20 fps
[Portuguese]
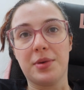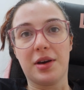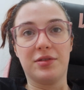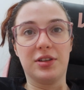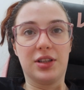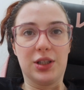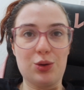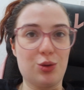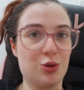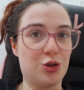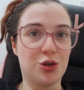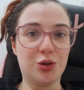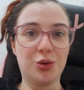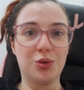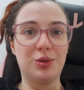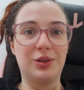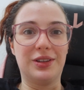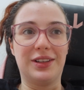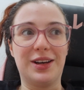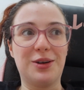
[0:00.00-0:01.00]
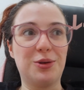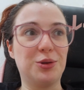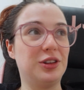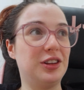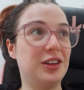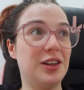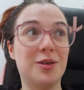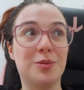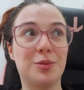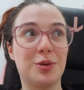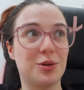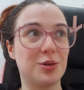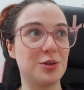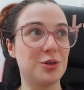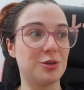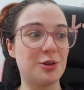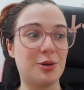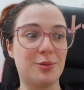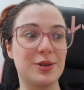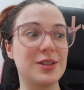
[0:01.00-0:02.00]
minha vida continua, né? O tempo
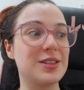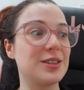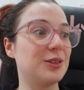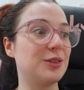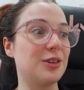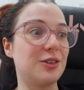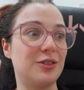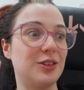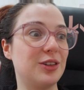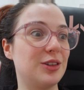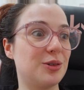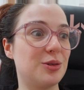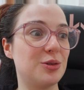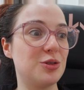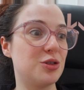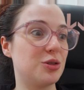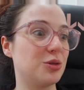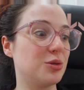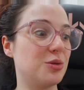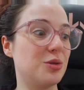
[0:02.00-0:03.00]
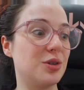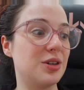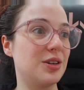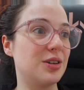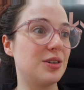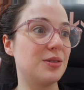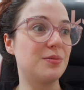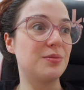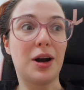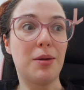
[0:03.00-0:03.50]
continua passando, a vida continua, o